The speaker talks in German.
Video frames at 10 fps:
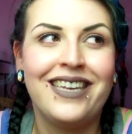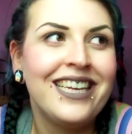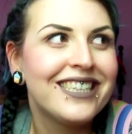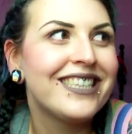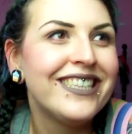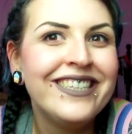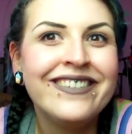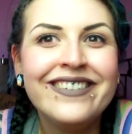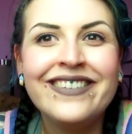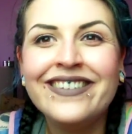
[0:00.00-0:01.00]
setzen.
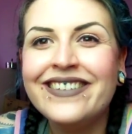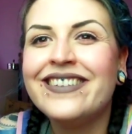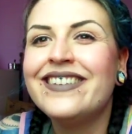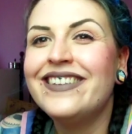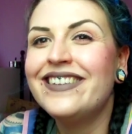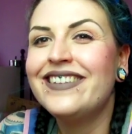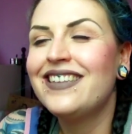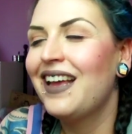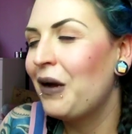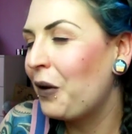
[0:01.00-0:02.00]

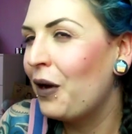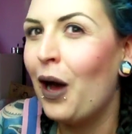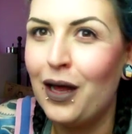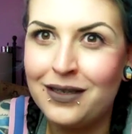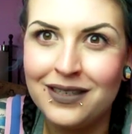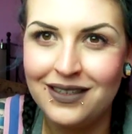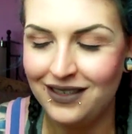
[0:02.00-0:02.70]
Oh Gott.